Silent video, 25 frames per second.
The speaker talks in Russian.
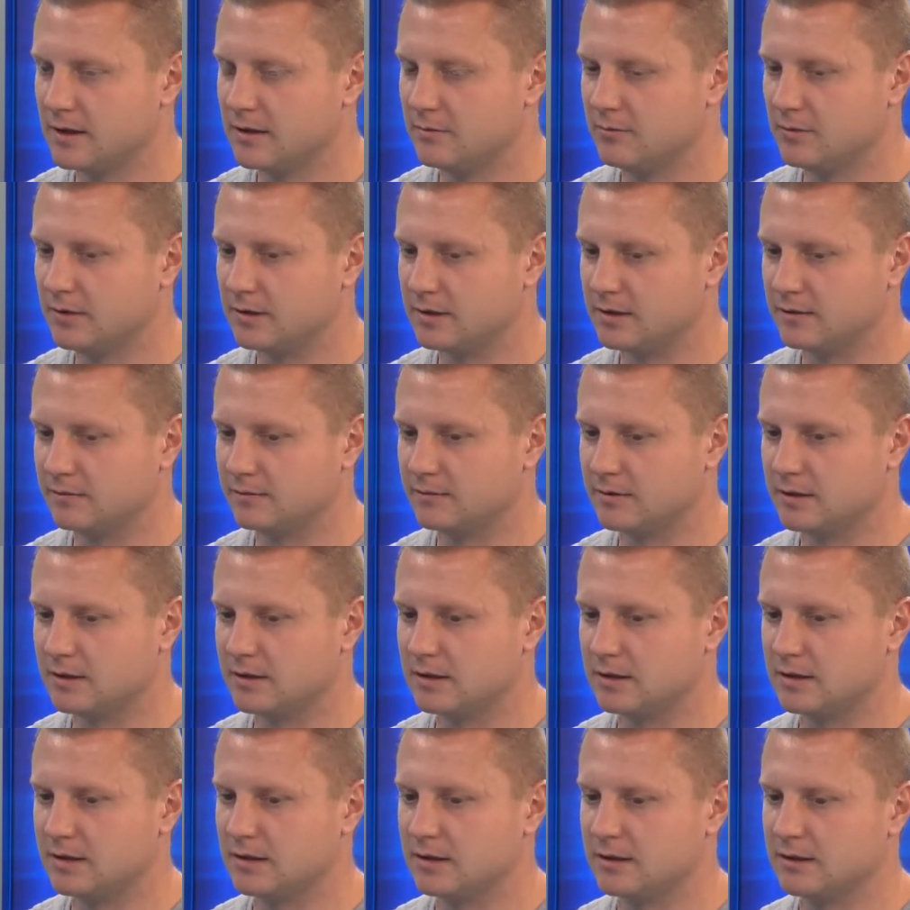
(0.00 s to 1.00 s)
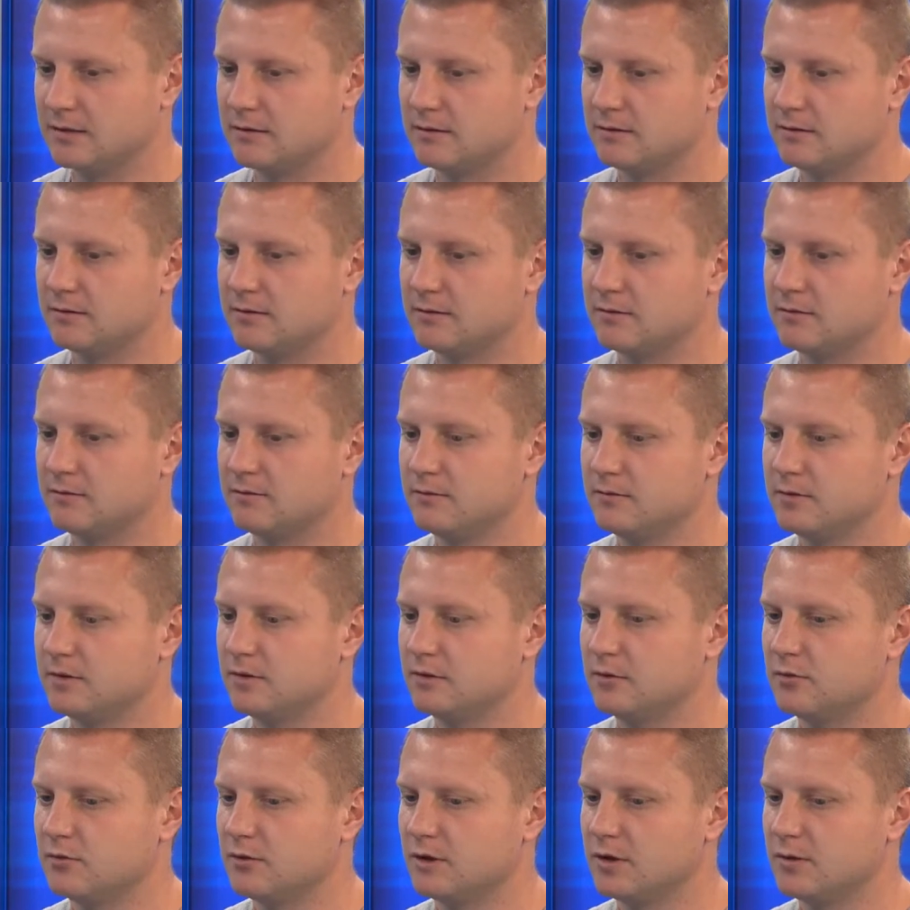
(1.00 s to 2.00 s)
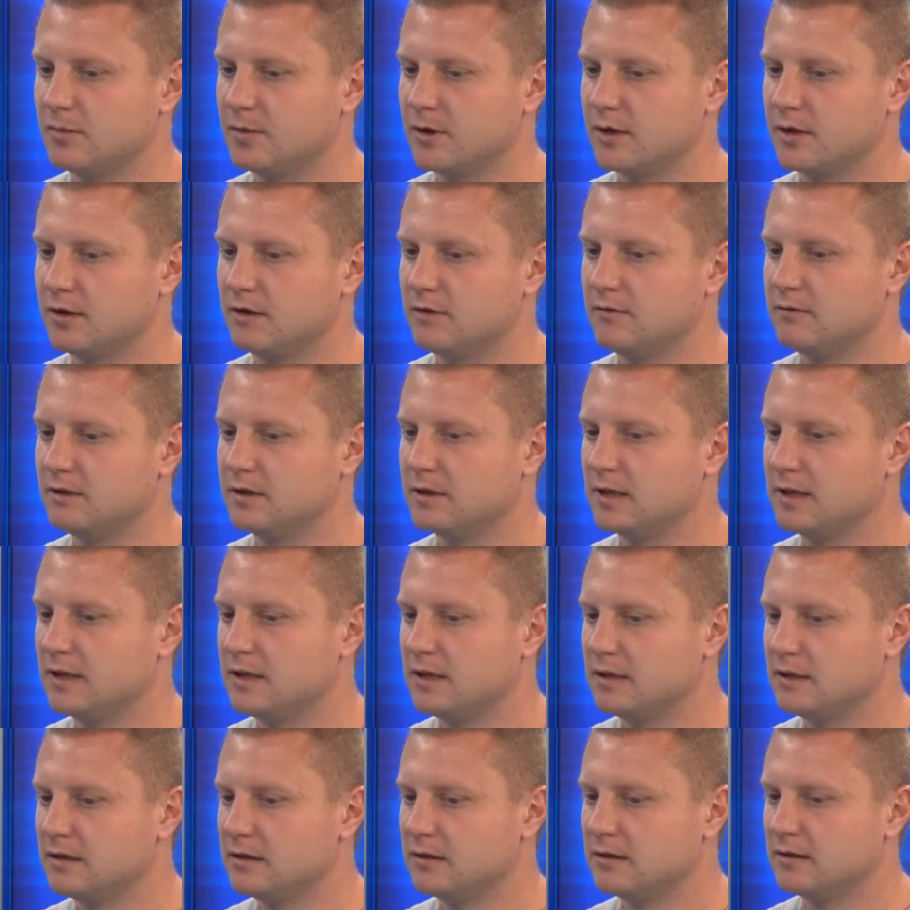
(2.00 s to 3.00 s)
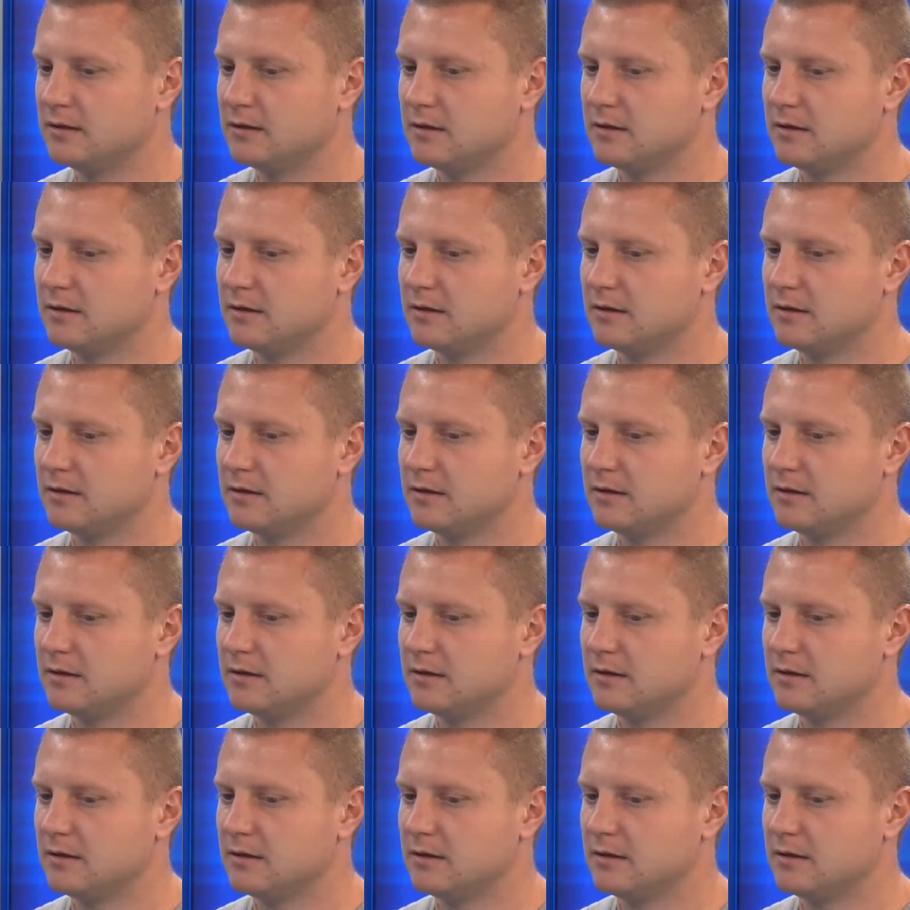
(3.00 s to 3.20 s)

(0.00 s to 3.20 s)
Мы там выиграли, э, турнир проходил в Италии.